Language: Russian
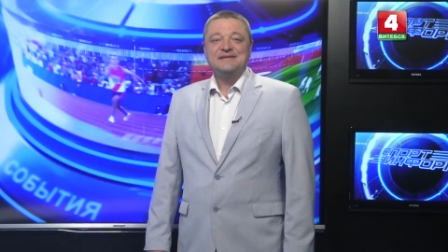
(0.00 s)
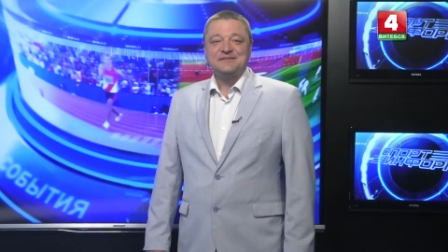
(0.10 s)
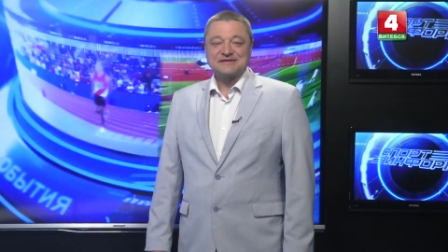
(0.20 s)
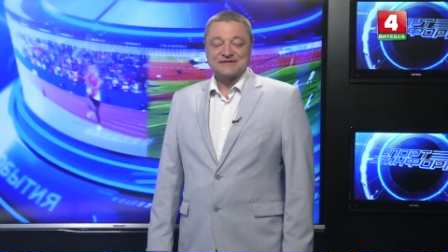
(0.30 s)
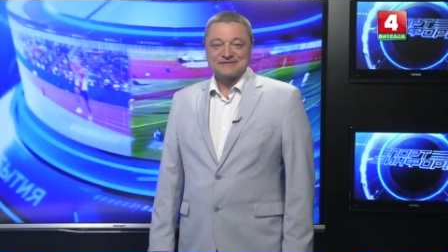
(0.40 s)

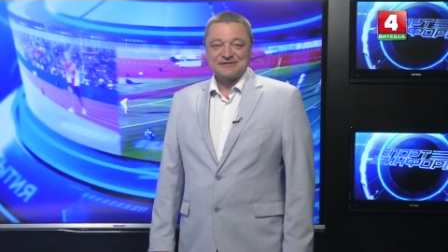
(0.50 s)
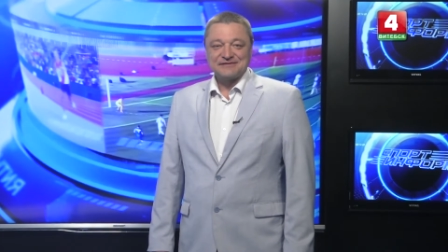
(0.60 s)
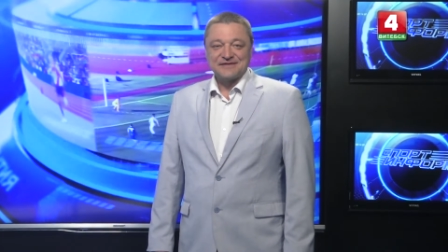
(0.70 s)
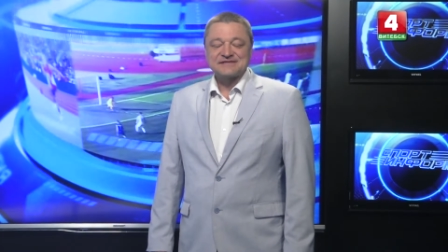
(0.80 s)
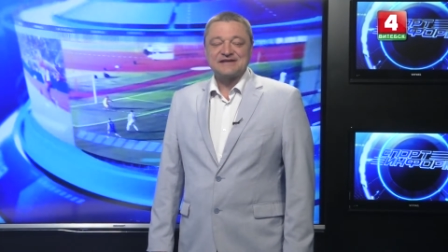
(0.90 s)

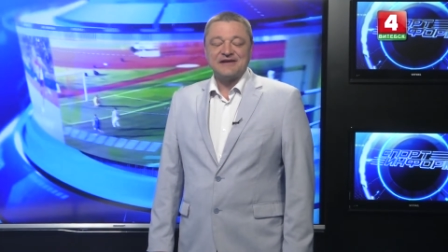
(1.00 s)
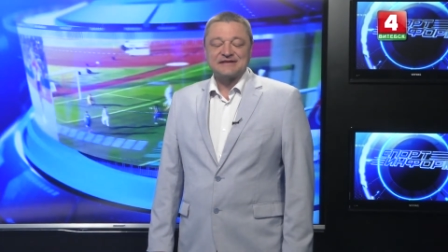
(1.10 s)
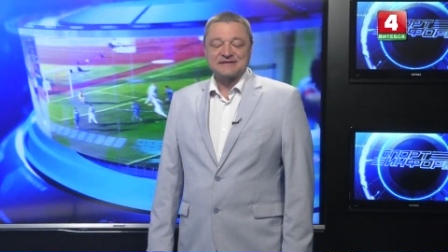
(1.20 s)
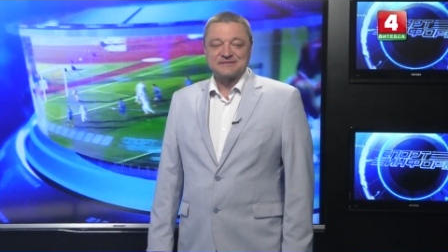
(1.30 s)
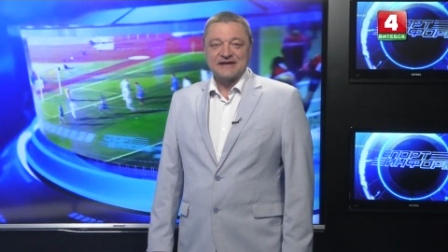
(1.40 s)
Безусловно, в
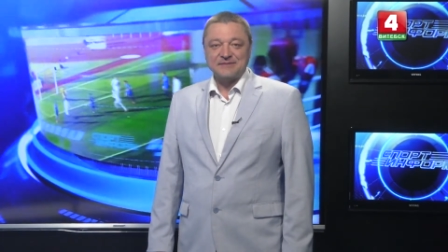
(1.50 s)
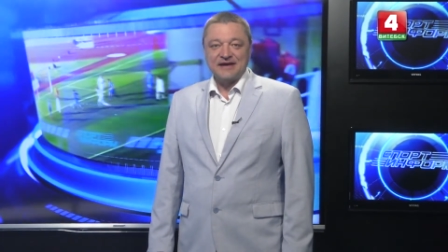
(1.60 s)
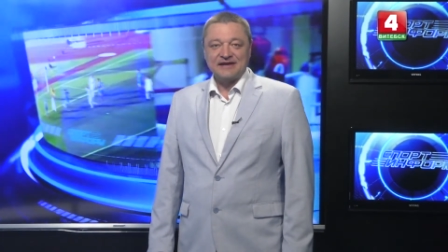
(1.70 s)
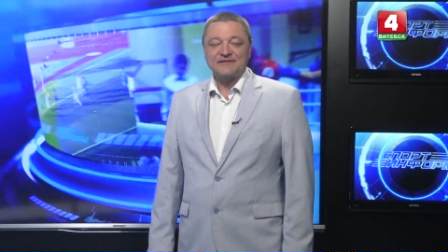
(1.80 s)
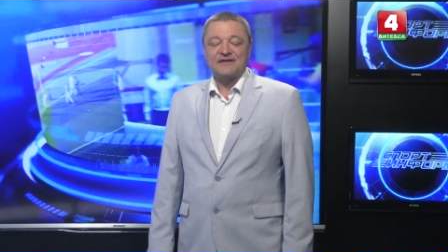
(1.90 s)
славянском
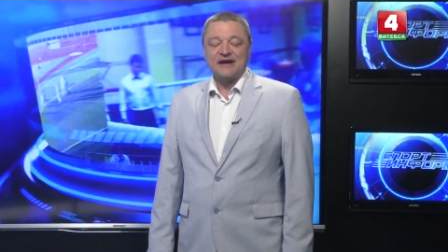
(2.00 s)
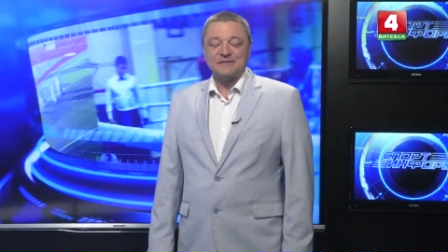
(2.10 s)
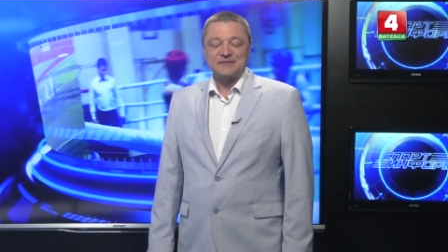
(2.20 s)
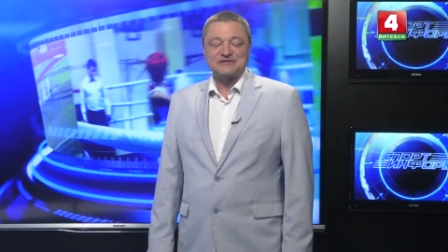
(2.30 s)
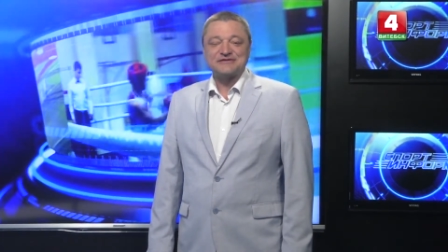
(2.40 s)
забеге во
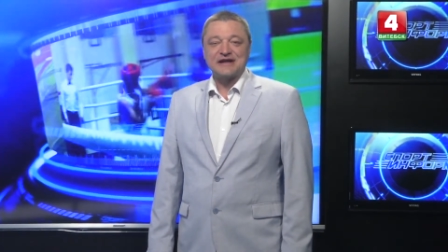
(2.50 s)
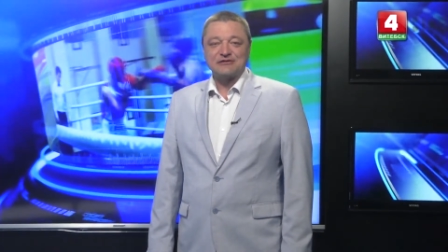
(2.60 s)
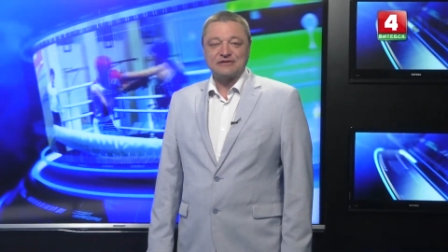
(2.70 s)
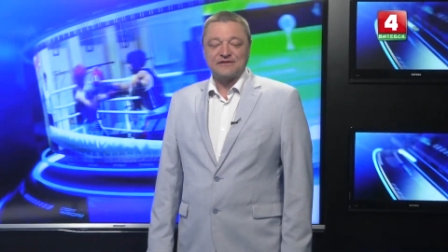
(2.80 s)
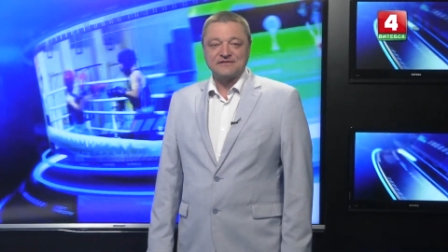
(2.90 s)
время
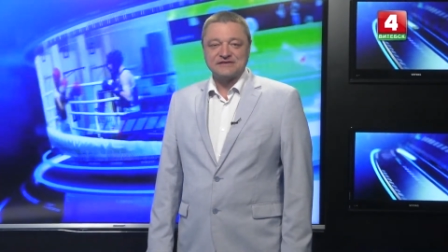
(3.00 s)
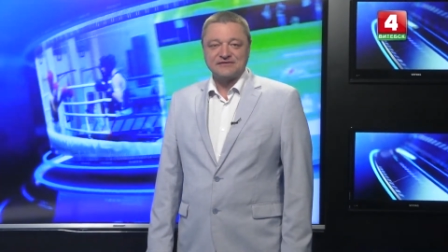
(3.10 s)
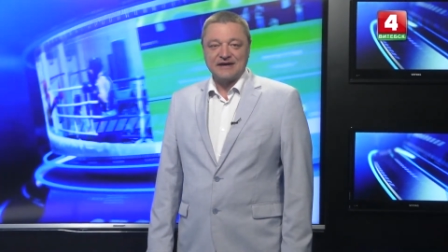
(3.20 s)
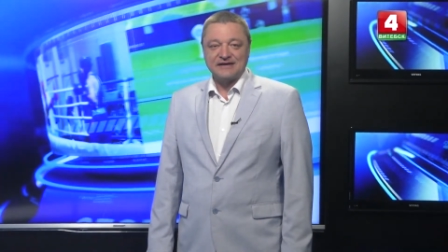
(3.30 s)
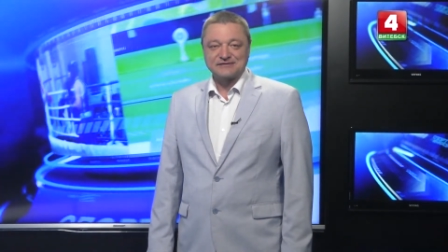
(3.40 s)
Международного
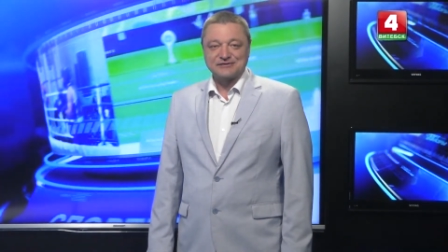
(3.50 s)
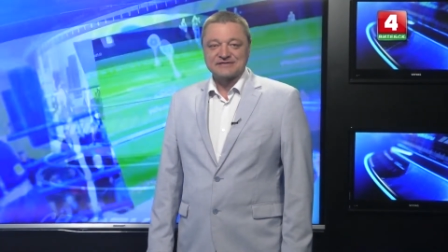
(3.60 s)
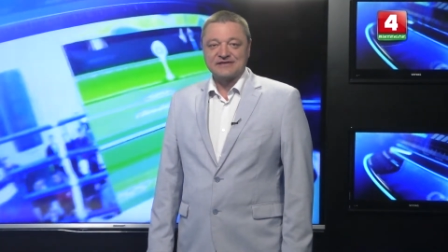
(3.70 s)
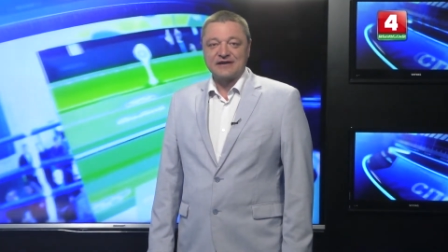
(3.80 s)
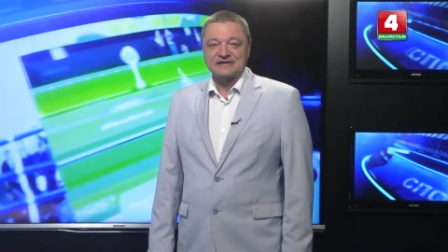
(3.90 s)
фестиваля
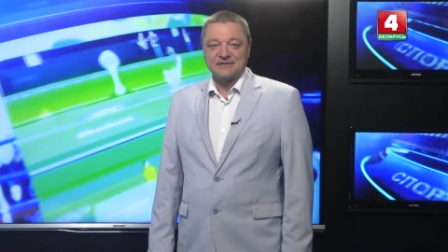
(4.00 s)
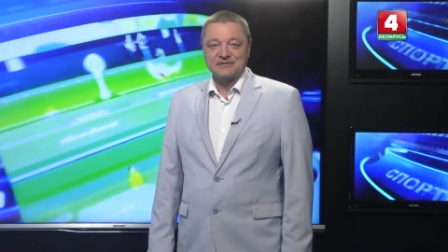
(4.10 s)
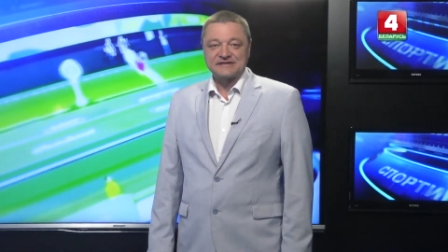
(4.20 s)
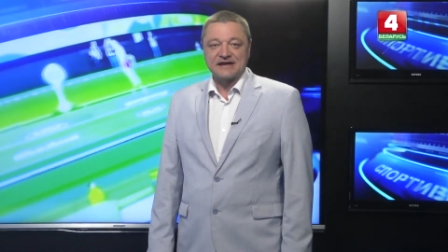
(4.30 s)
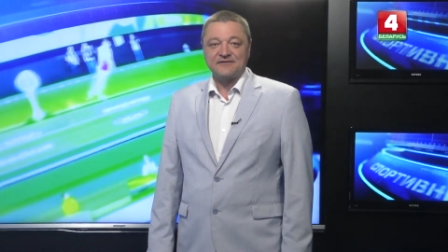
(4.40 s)
искусств «Славянский
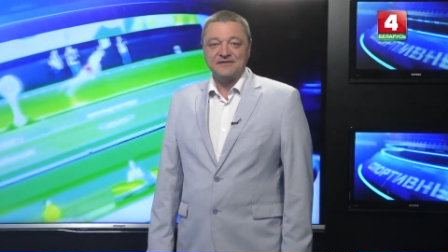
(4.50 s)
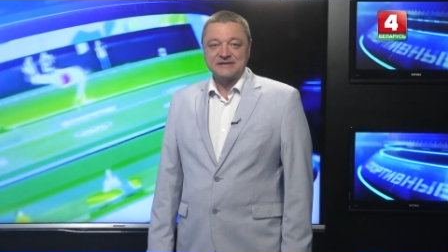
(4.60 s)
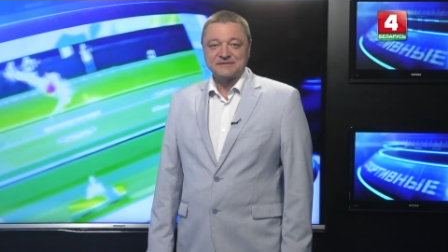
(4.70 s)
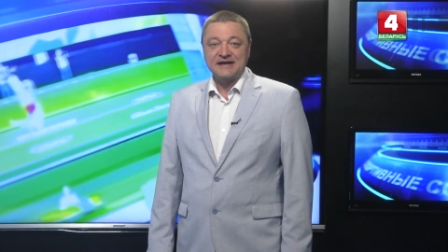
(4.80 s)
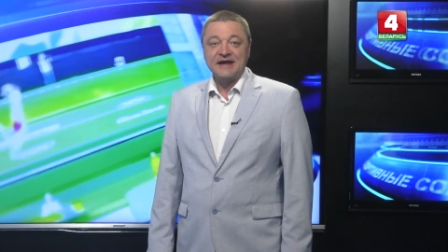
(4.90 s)
базар» в
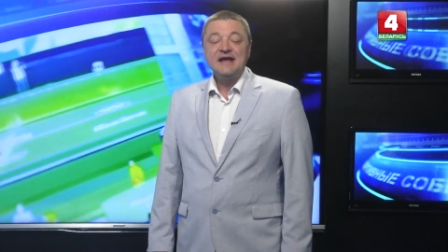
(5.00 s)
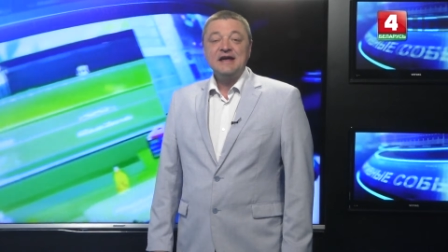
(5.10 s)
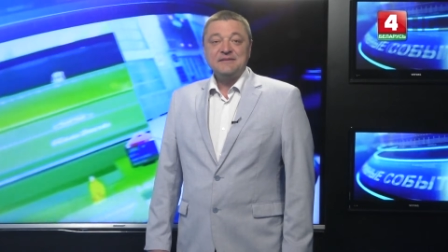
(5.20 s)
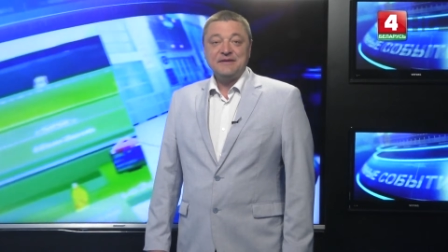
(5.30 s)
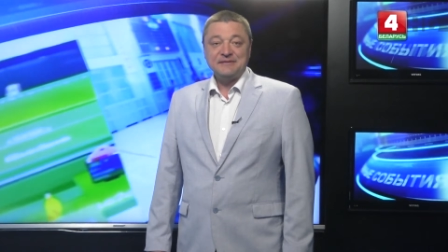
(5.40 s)
Витебске
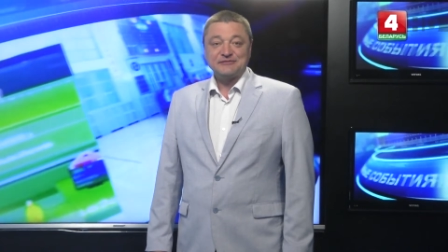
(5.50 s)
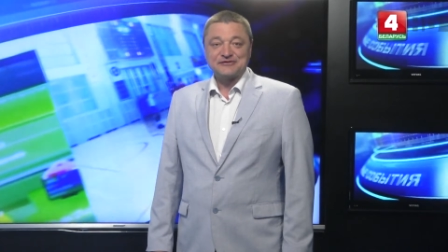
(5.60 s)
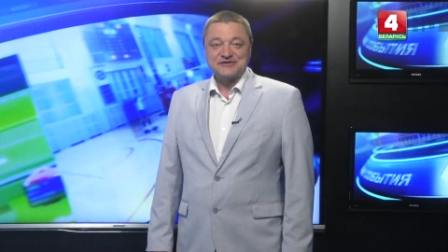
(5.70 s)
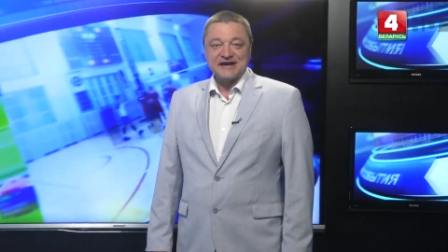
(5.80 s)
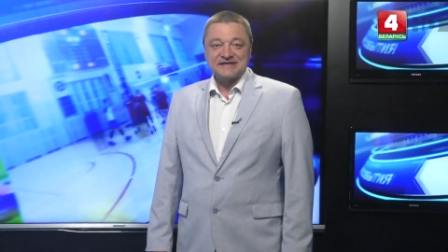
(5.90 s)

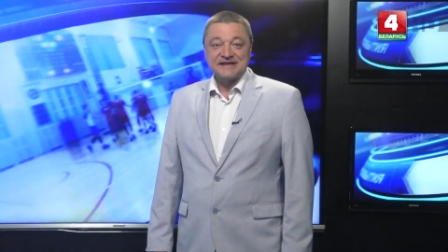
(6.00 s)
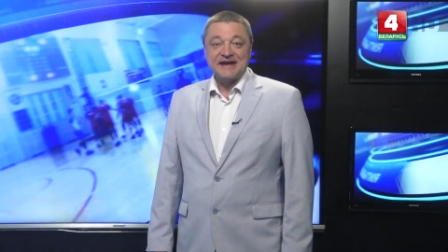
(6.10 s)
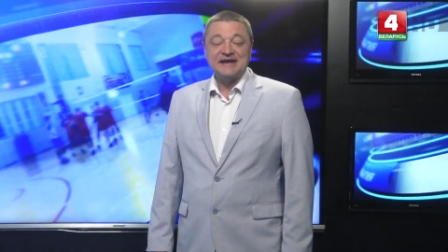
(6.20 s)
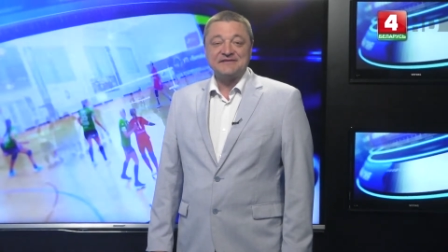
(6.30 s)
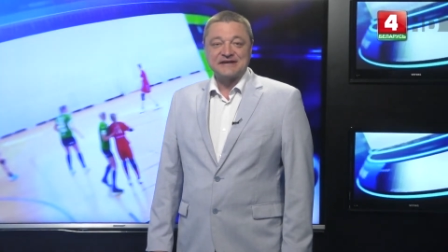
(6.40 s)
примут
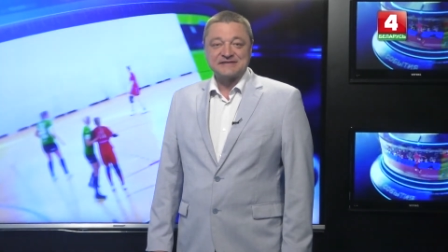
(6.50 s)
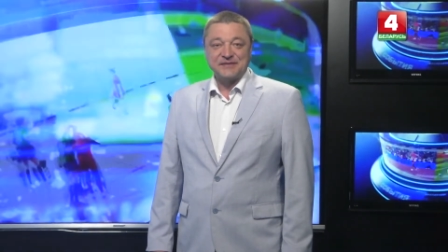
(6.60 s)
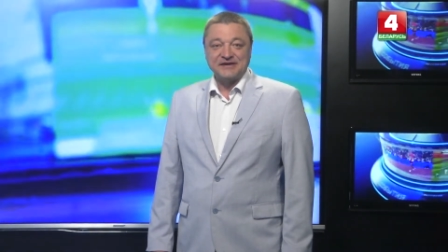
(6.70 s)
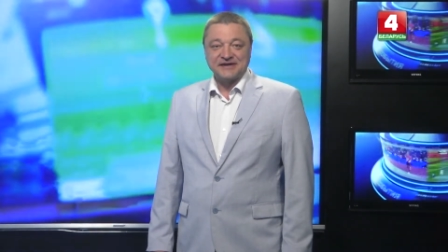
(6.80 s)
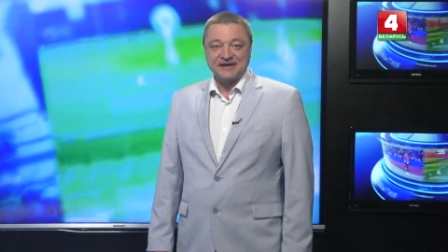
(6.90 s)
участие и
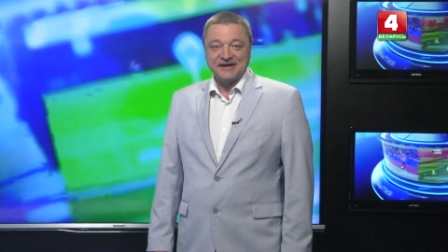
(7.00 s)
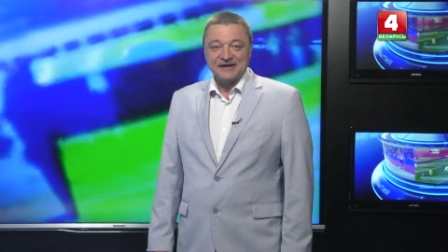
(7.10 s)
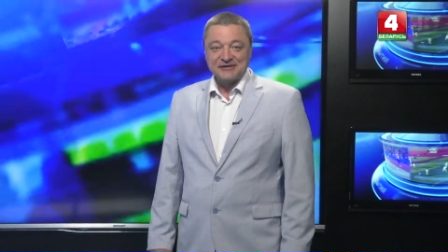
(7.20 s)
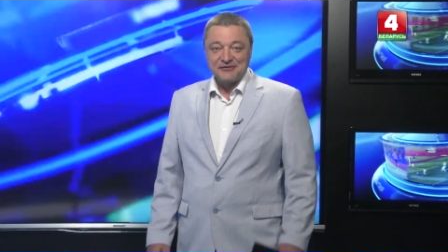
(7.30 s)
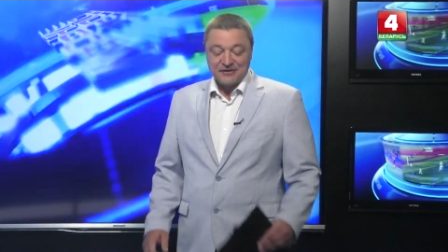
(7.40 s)

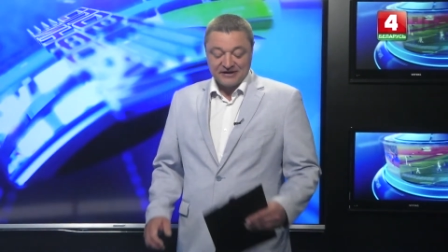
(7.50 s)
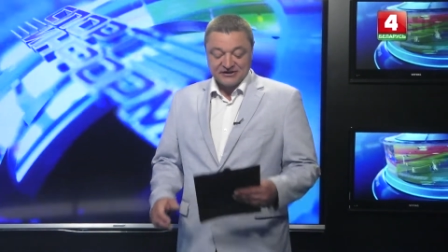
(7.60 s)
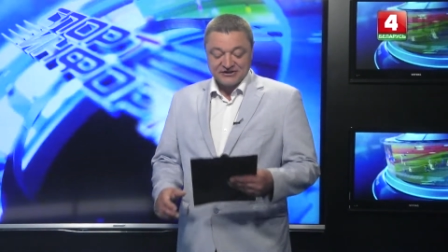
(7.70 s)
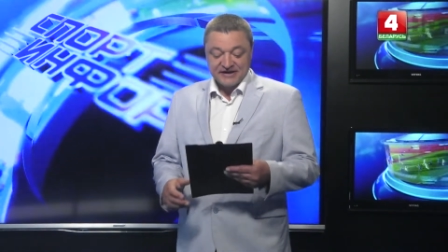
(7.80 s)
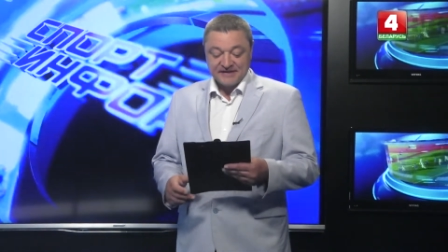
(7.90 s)
воспитанники
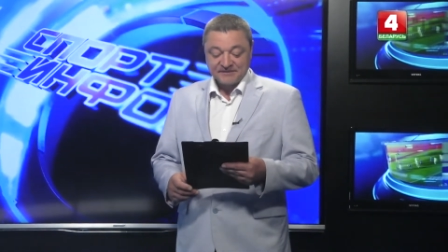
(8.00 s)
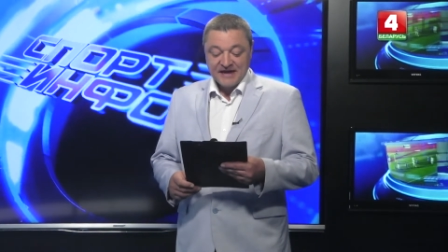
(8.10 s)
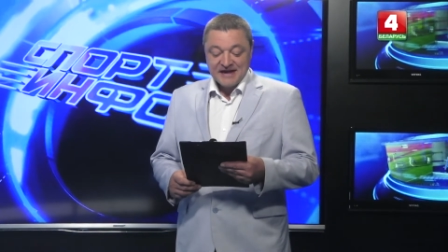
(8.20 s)
колледжей.